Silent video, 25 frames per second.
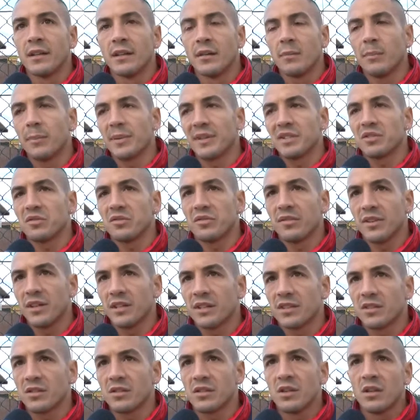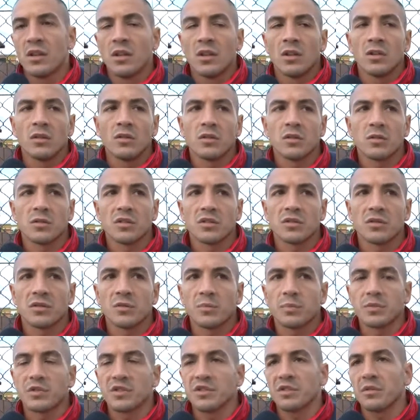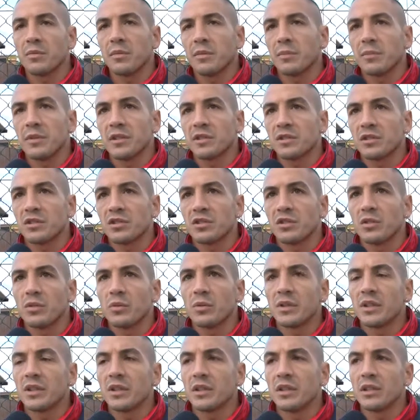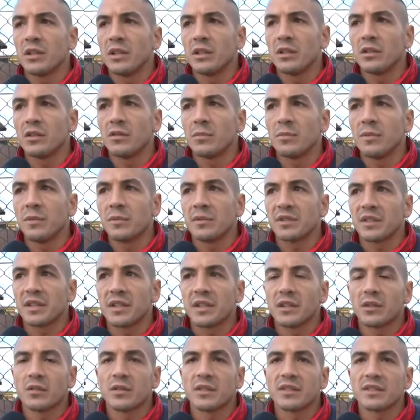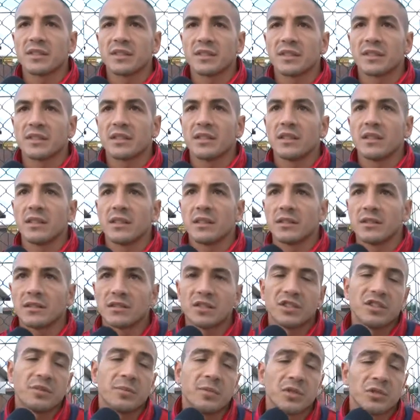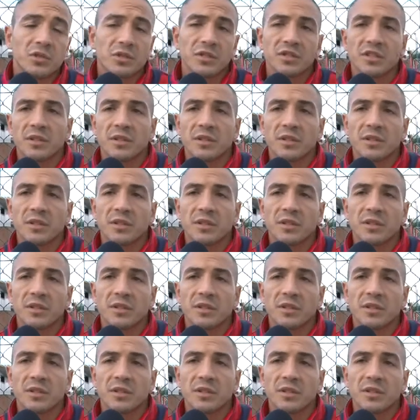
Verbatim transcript: il passo falso, noi questo non possiamo permettercelo, quindi dobbiamo entrare con lo stesso atteggiamento che